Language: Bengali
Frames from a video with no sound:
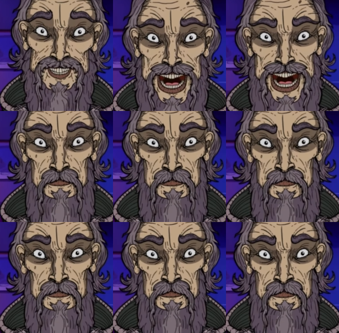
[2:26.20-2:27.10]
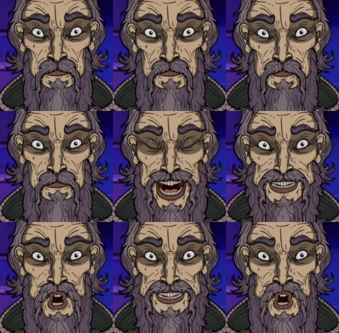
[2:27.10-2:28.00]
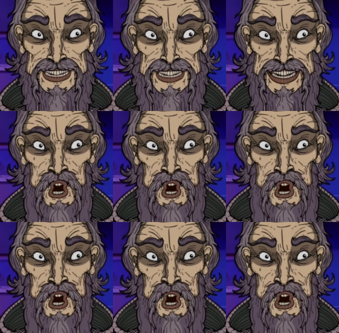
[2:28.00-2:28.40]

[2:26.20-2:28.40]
তাই ব্যাগটা হাতে নিয়ে